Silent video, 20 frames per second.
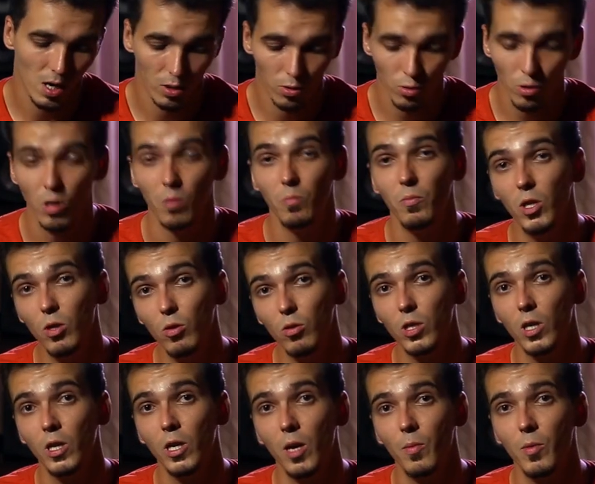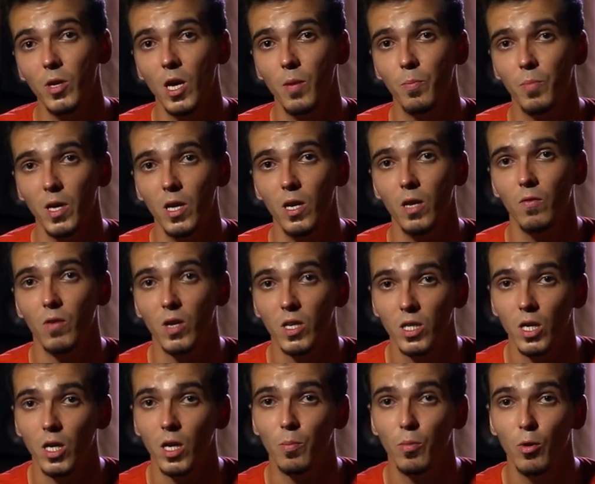Но минусы для меня
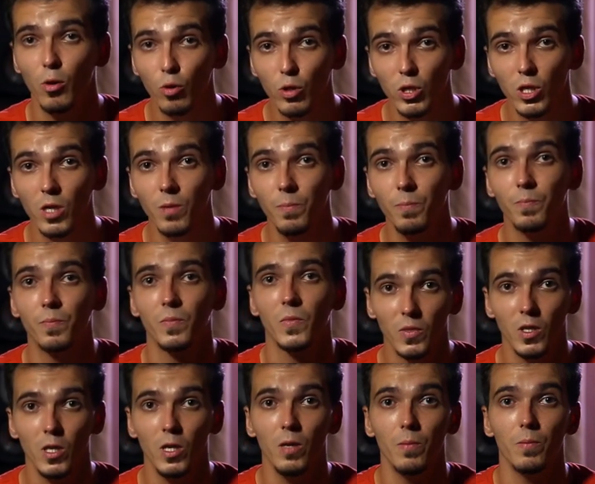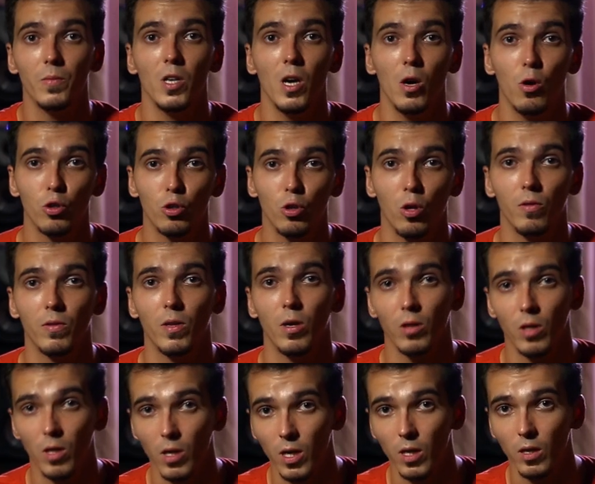перевесили плюсы, и я ушел в
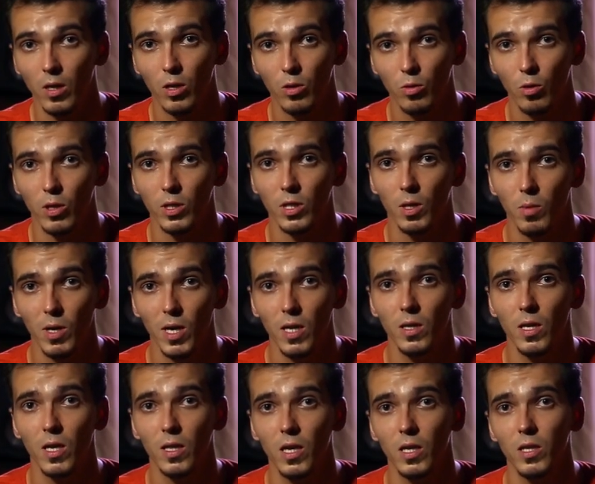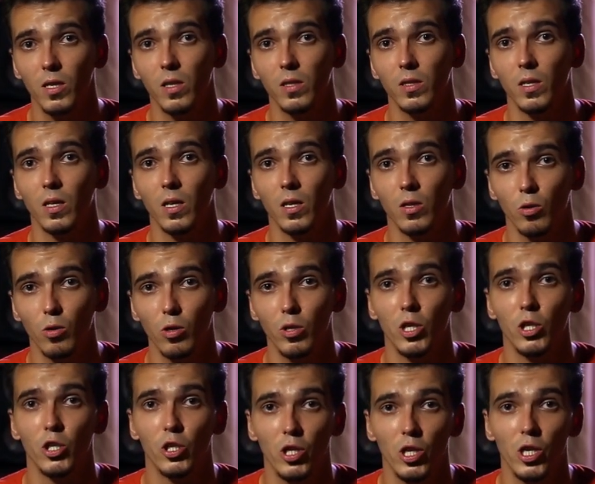downgrade, То есть обратно откатился до
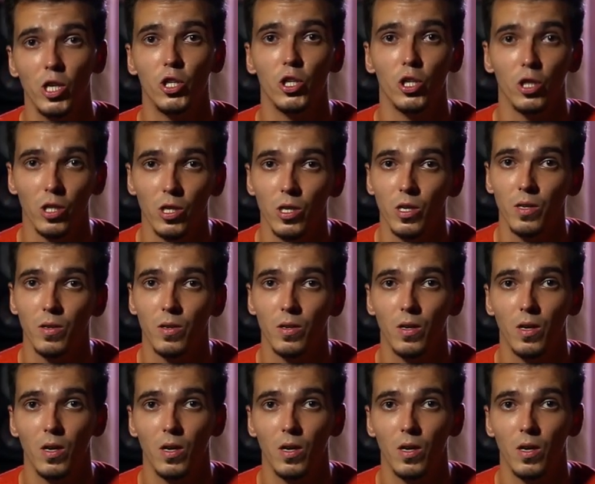Android 4.4.